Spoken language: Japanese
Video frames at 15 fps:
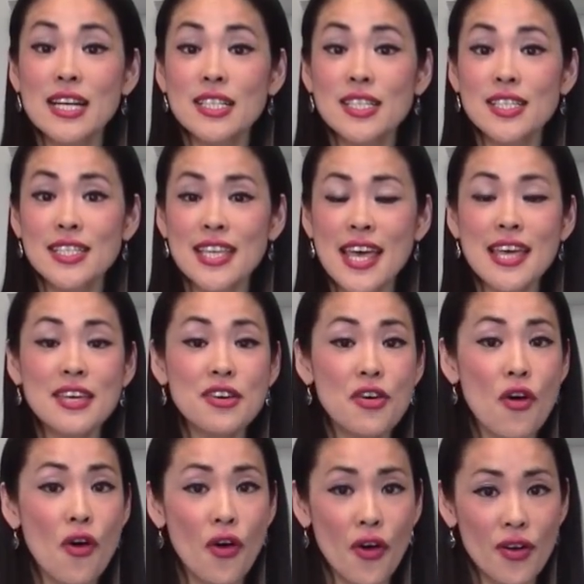c'est
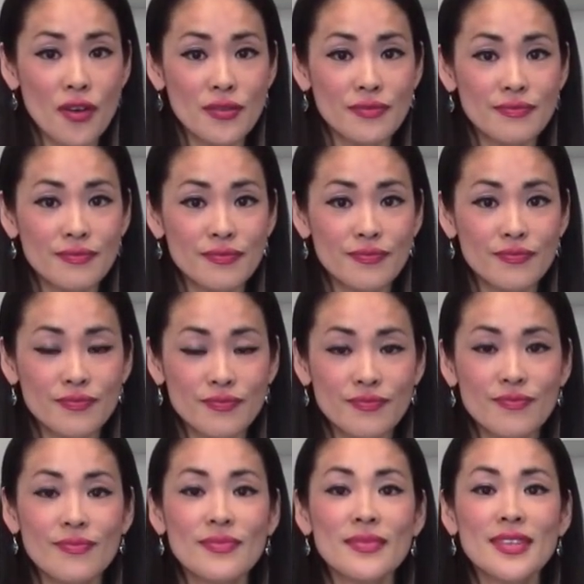croquant.
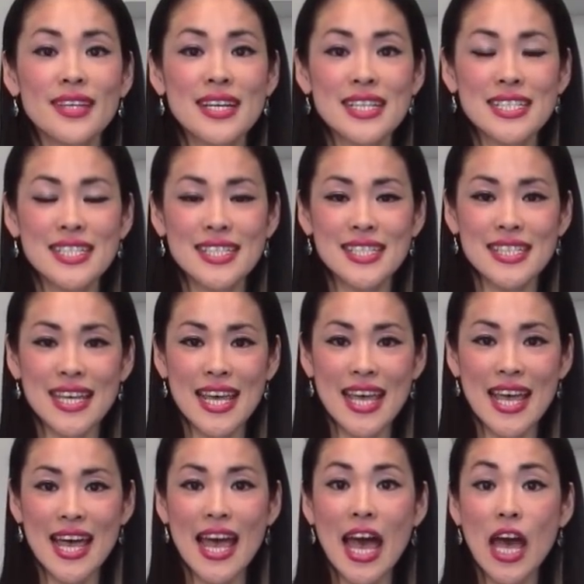c
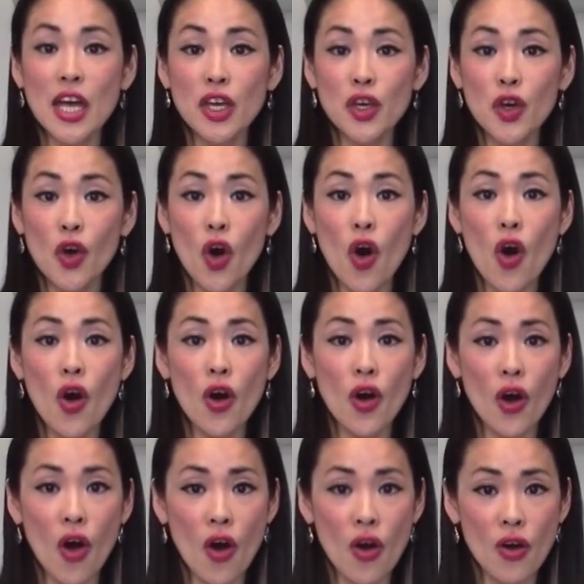e s
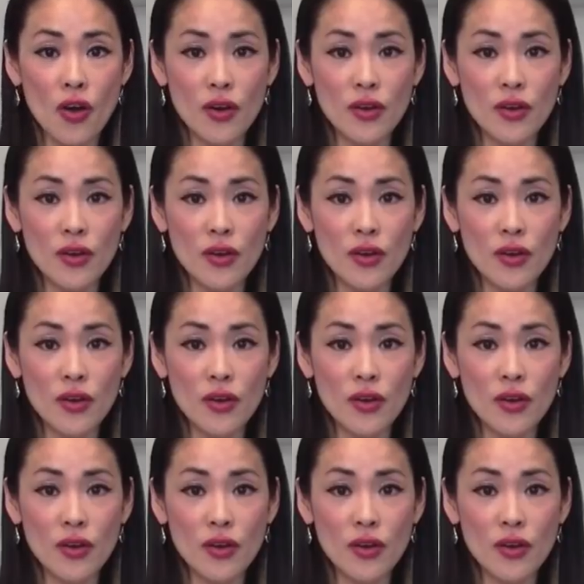croquant.